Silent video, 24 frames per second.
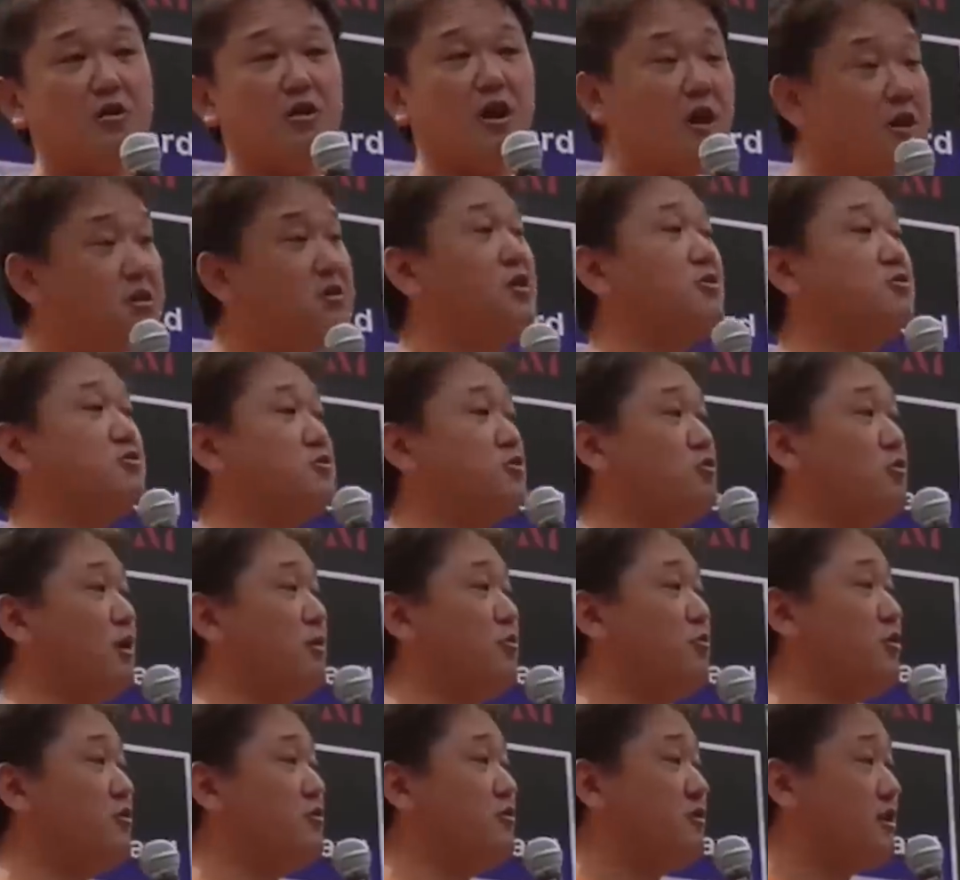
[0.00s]
の。なってる
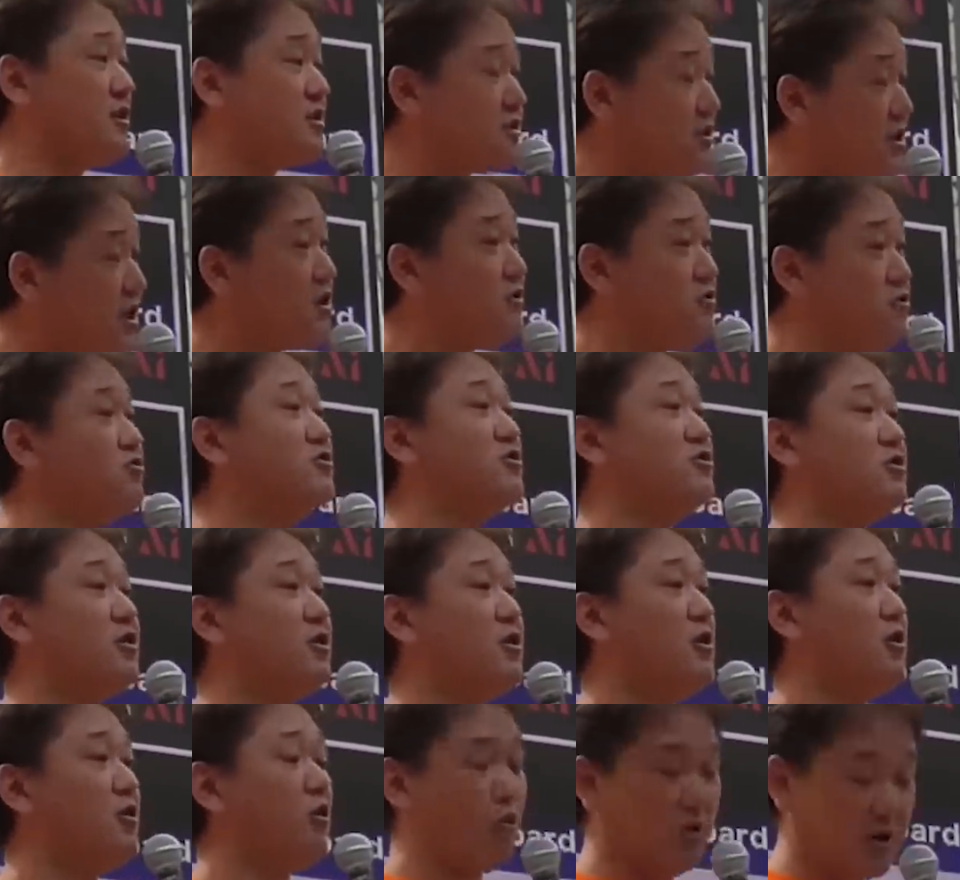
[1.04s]
人はもう絶対そうで
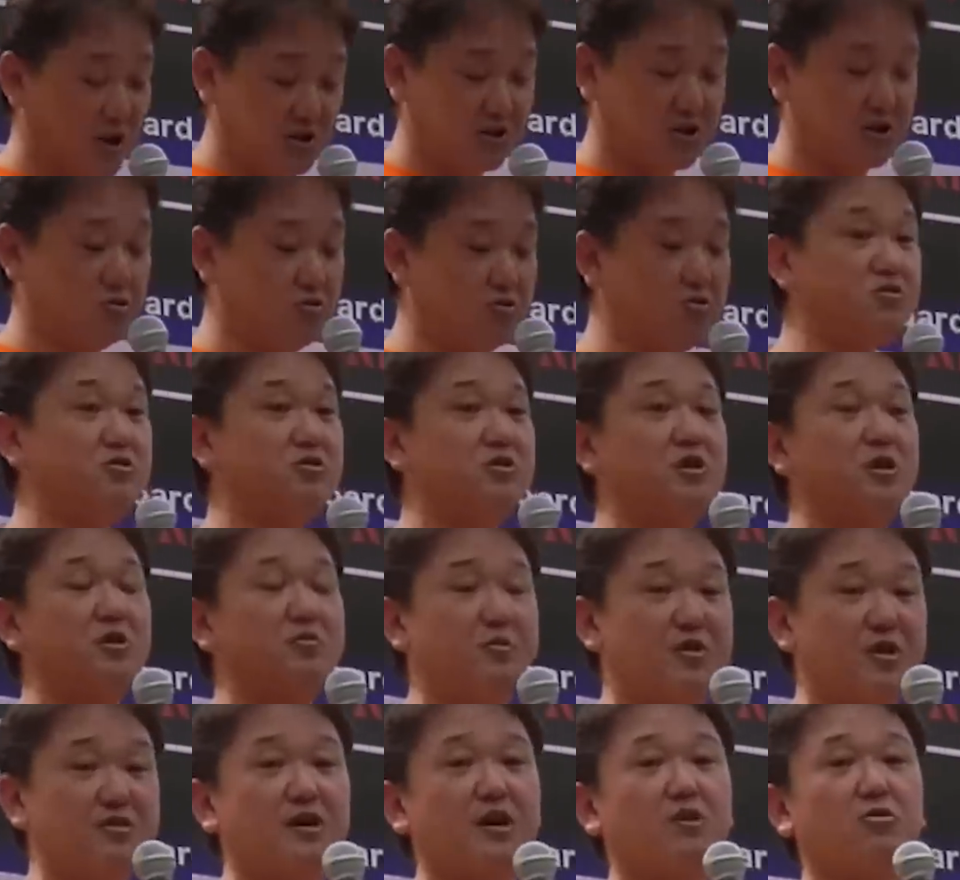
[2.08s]
す。お菓子、
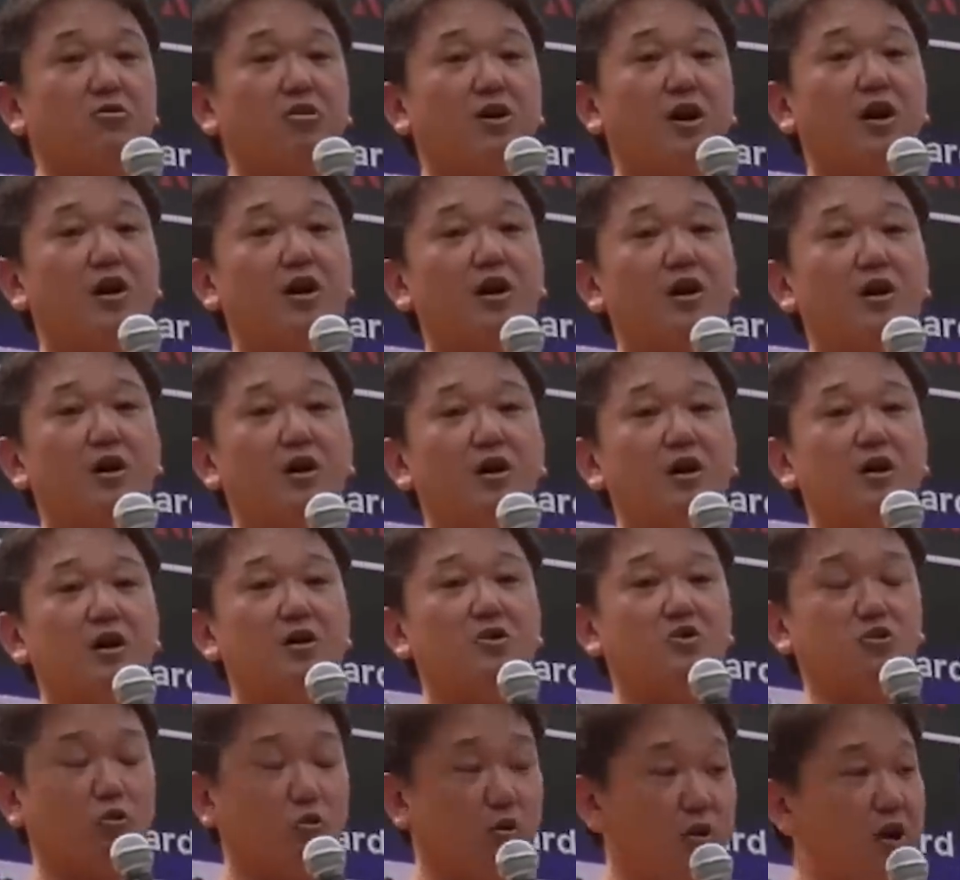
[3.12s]
クッキー、ピザとか
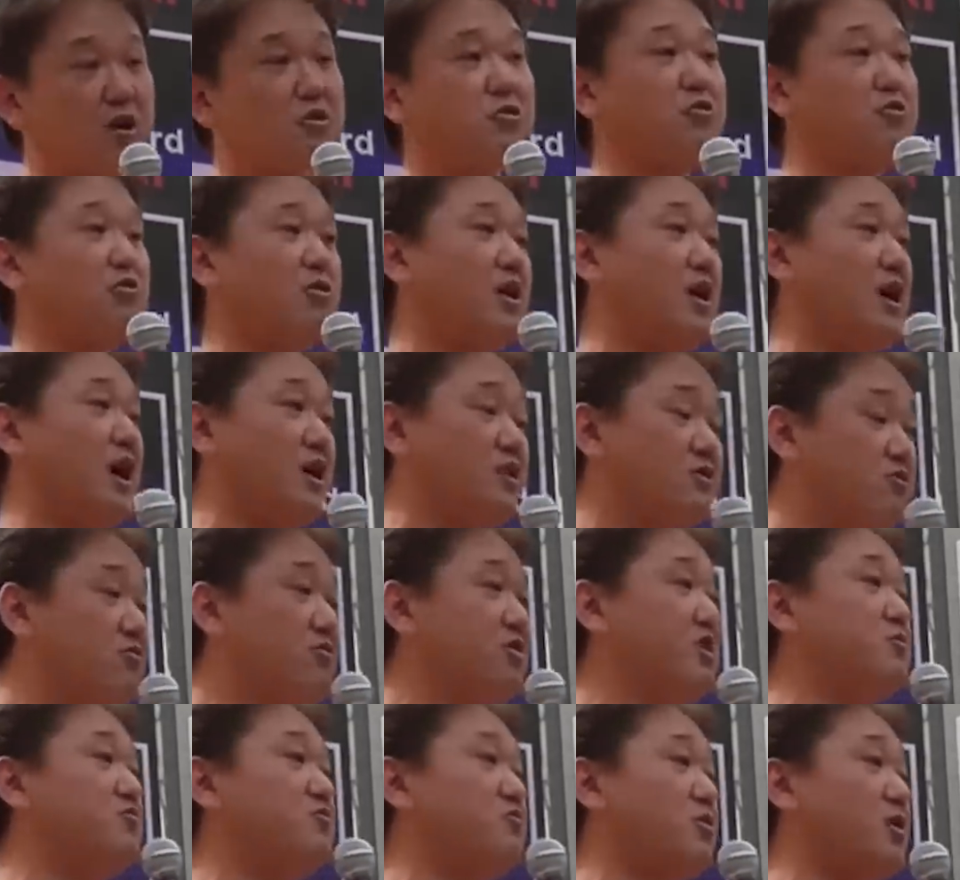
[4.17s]
チョコレートとか
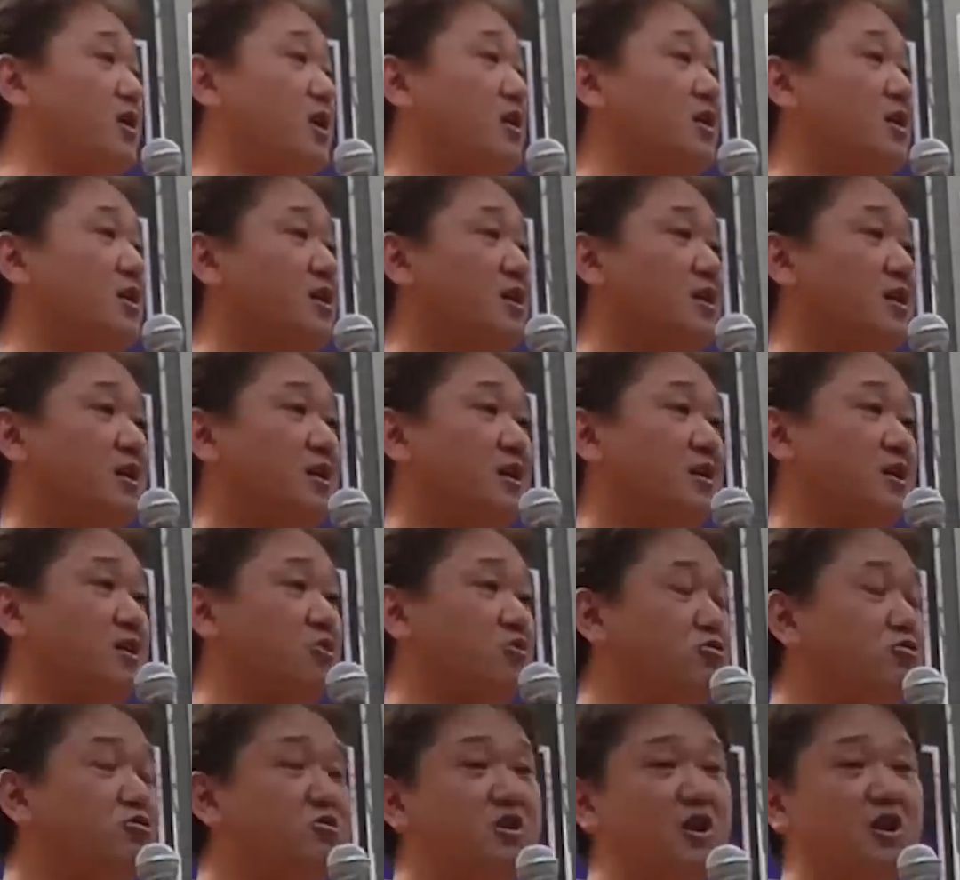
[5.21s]
アイスクリームとか
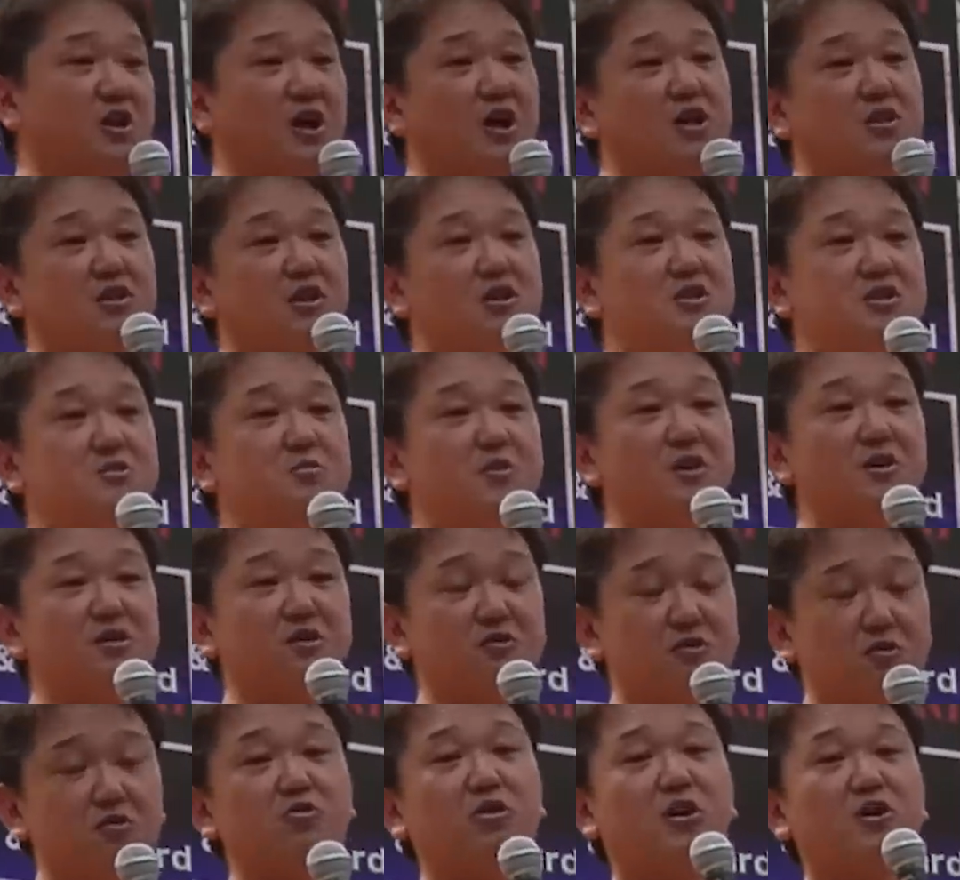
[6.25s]
で、クッキーたったいちま
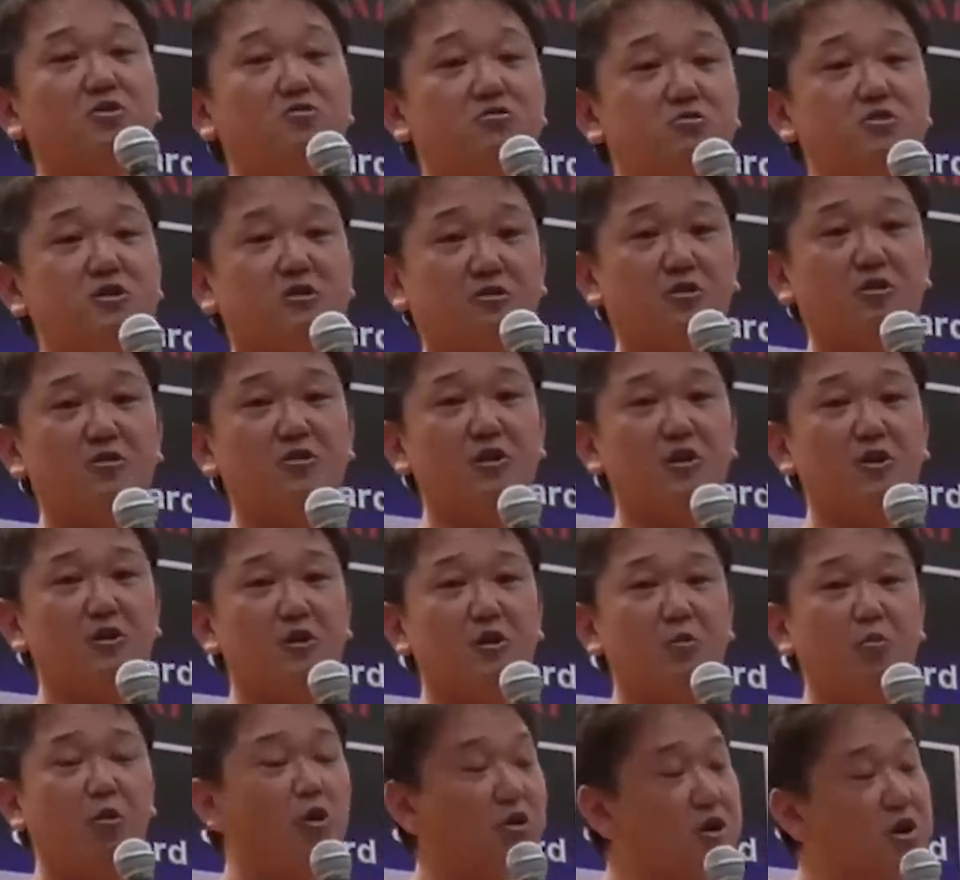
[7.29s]
いですよとか言うんですよ。
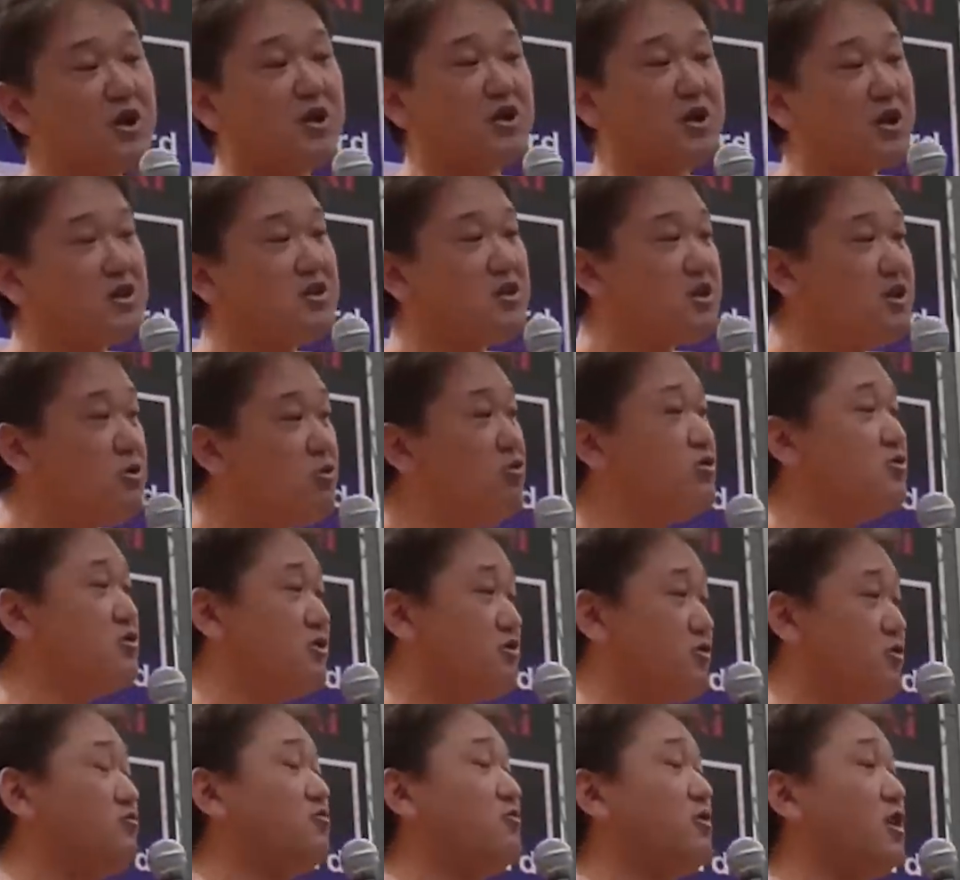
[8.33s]
ポッキーたったにほ
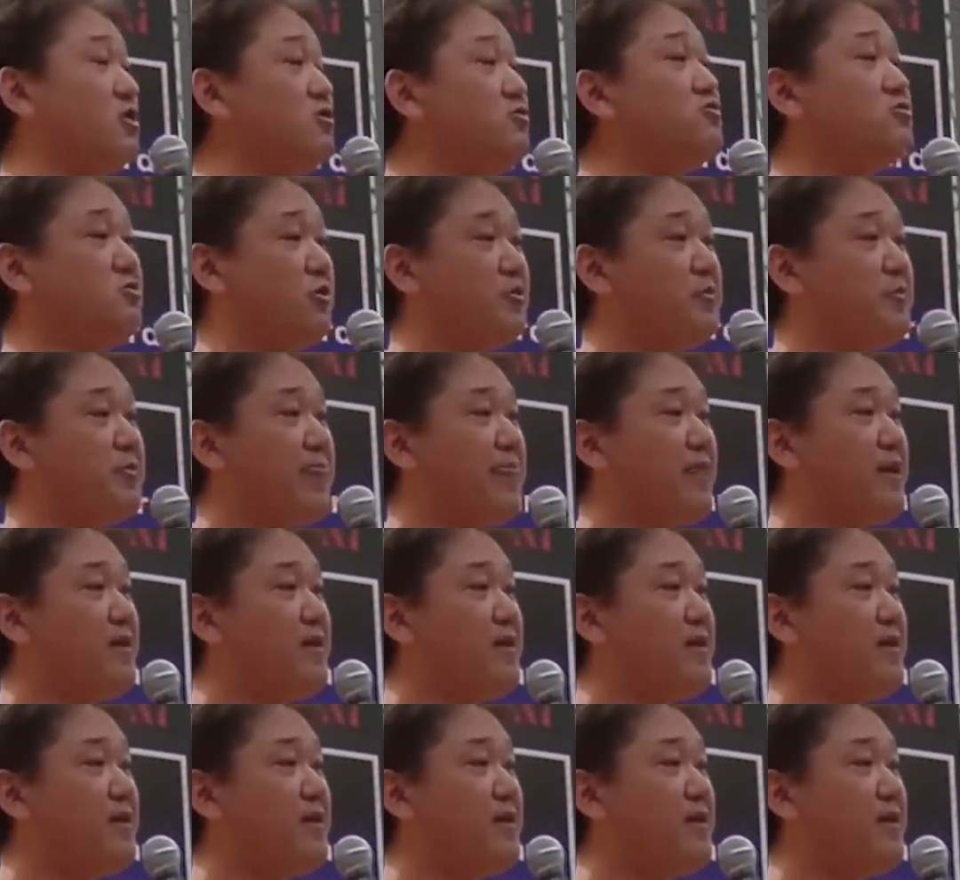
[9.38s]
んですよとか言う。